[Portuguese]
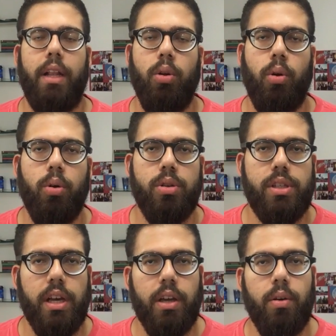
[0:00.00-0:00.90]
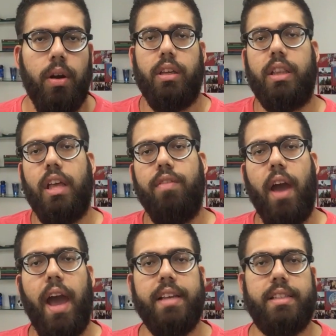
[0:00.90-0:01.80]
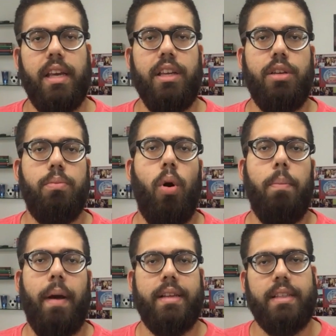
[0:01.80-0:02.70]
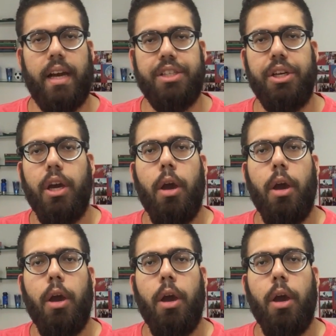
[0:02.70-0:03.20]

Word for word: do Cruzeiro, que teve recente boa passagem